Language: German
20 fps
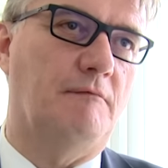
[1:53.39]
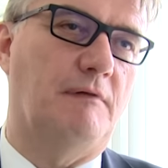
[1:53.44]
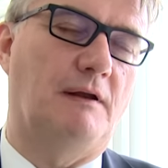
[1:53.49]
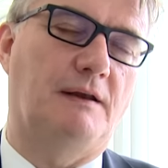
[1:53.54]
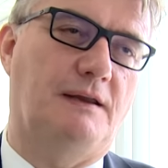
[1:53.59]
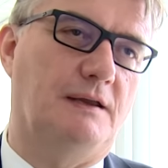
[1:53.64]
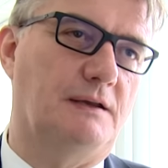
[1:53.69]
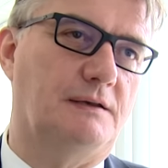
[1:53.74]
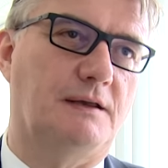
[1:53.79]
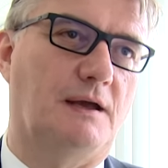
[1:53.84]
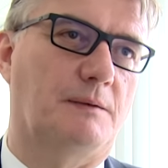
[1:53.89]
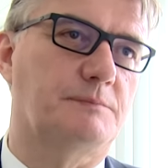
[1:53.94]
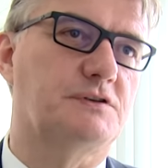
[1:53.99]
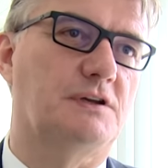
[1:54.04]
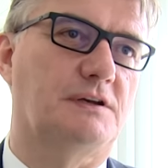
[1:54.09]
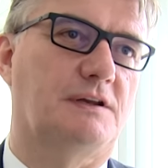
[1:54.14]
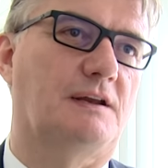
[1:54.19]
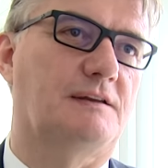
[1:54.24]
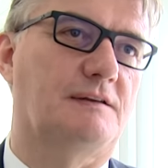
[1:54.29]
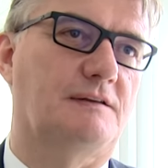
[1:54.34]
Weil hier in
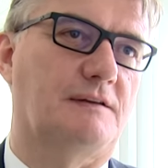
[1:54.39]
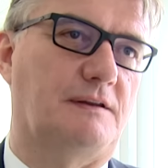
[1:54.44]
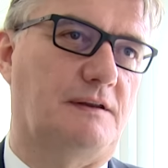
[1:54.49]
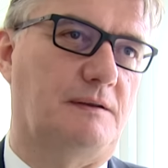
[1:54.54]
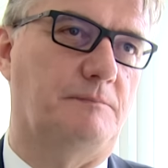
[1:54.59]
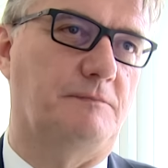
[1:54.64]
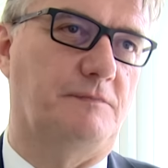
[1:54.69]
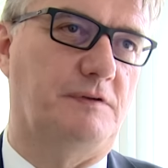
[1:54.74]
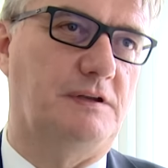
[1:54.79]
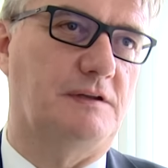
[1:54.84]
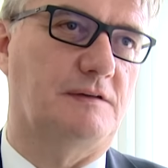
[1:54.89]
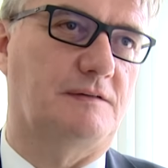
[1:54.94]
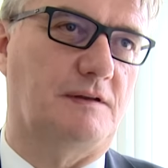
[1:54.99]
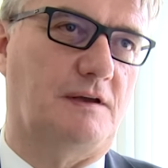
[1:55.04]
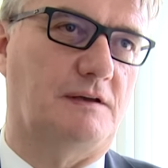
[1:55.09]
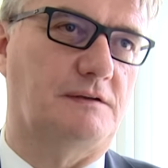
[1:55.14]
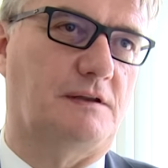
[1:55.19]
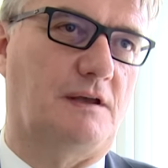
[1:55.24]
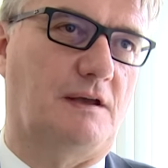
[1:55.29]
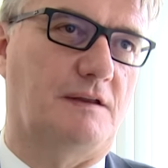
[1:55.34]
Darmstadt hat es eben, wie
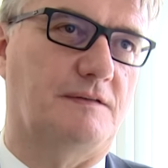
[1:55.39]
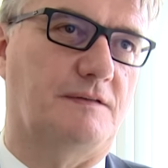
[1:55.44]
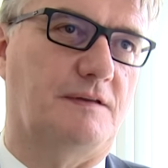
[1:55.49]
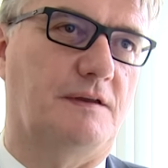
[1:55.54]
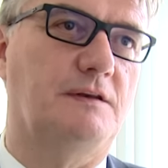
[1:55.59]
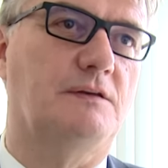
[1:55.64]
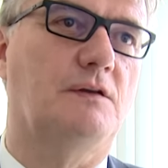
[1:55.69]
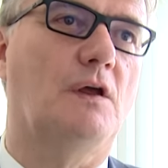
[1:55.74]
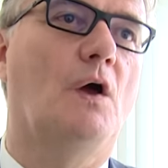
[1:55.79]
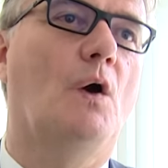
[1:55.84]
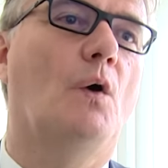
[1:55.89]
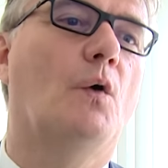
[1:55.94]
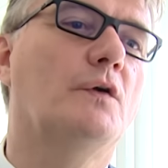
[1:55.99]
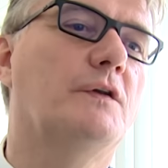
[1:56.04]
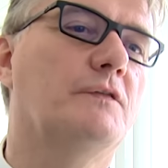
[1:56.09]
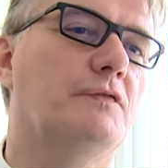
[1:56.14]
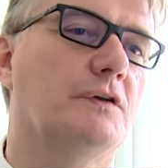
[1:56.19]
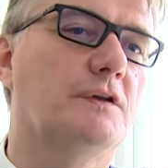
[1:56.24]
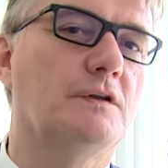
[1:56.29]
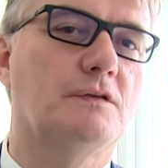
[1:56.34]
gesagt, keinen Sinn.
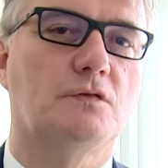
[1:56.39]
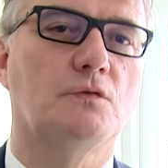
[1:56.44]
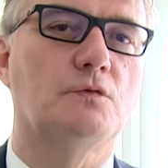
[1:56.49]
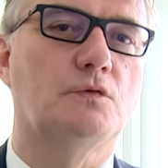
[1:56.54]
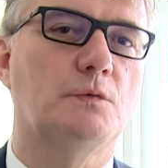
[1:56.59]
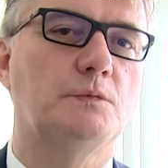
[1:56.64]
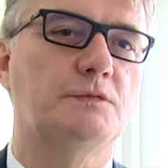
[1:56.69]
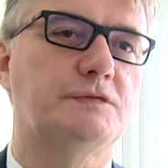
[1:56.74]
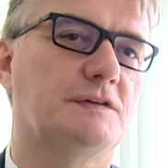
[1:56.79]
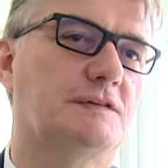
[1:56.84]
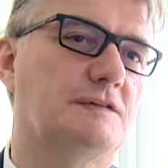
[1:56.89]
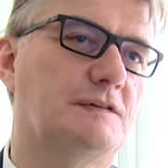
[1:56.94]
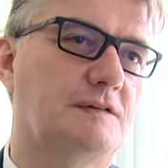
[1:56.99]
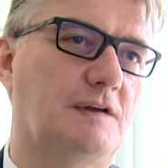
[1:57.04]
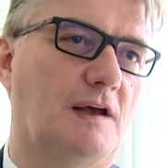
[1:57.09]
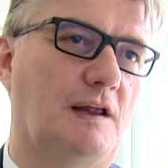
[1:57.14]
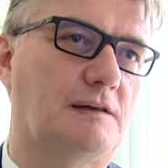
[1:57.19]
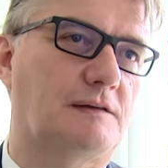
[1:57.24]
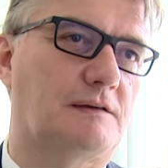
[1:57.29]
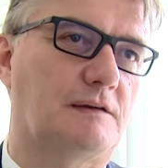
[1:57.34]
Und für die Zukunft ist
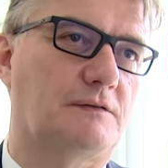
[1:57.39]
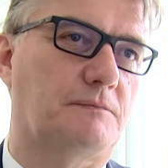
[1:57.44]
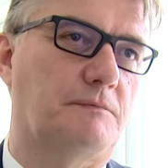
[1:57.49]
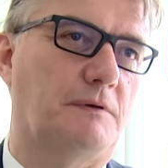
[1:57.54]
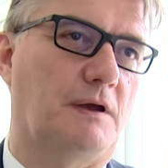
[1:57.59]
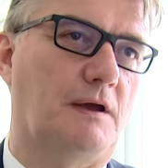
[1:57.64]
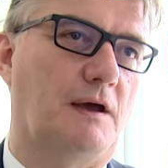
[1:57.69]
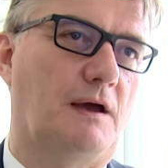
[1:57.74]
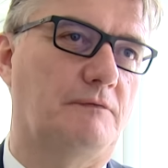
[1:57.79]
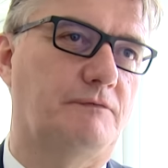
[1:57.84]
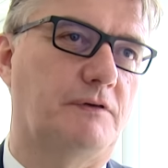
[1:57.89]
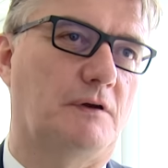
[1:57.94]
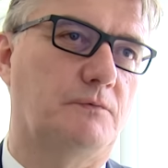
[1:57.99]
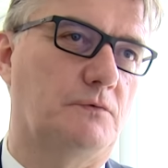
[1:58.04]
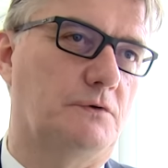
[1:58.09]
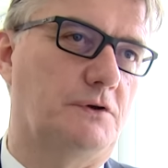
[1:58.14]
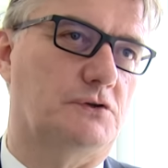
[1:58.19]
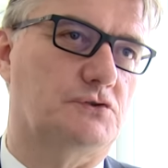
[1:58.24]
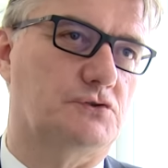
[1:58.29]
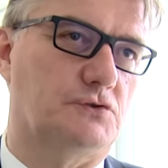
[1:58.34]
es halt, es wäre einfach
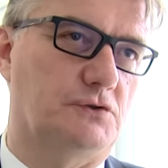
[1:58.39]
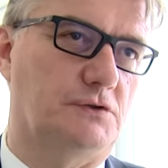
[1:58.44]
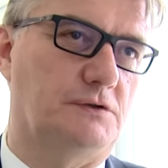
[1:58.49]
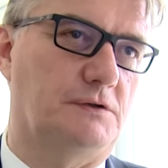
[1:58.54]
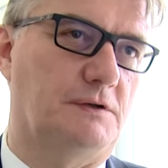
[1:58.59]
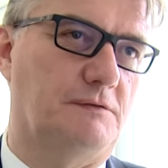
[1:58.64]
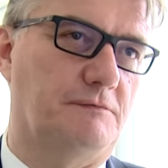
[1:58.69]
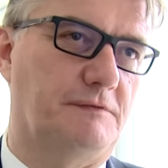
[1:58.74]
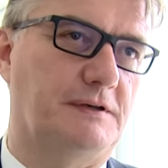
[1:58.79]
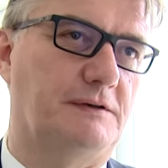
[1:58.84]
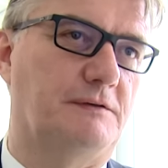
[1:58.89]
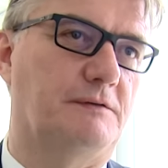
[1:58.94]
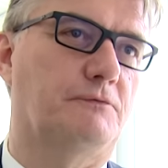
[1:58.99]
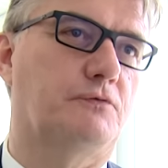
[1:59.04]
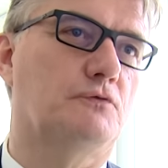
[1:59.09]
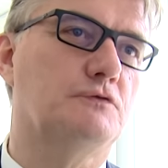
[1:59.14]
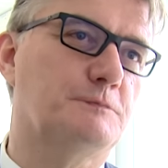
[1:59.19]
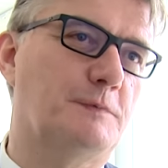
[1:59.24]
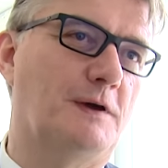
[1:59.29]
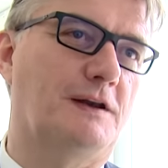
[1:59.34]
wunderschön, wenn
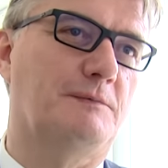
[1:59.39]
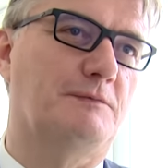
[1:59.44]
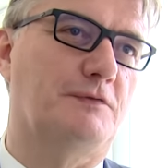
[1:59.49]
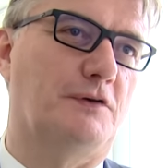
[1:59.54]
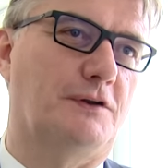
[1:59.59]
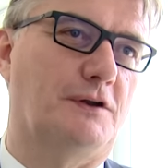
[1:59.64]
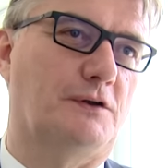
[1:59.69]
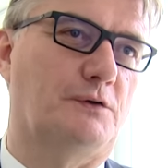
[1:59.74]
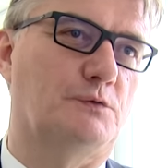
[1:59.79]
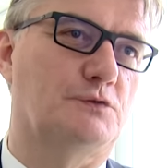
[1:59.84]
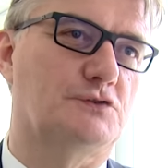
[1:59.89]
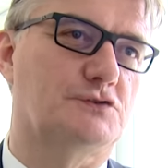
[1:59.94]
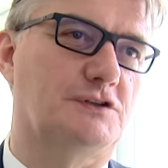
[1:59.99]
Fußball im Vordergrund